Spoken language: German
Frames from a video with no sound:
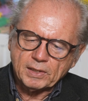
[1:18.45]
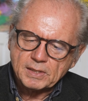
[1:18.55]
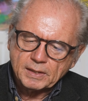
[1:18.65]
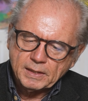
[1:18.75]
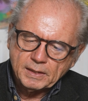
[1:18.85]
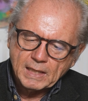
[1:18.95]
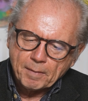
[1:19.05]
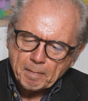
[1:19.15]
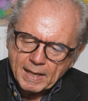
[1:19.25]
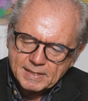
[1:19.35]
das sind die, die
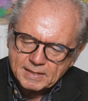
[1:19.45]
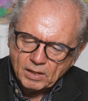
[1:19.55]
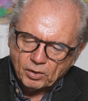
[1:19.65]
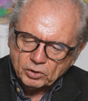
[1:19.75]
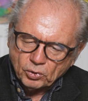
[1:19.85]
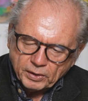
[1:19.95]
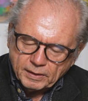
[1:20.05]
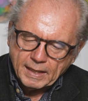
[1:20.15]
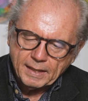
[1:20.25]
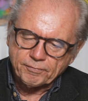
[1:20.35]
am meisten
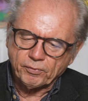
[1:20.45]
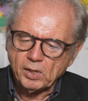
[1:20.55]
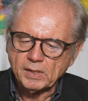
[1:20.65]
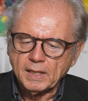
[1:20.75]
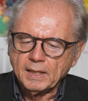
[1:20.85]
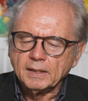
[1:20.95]
Autorität wollen,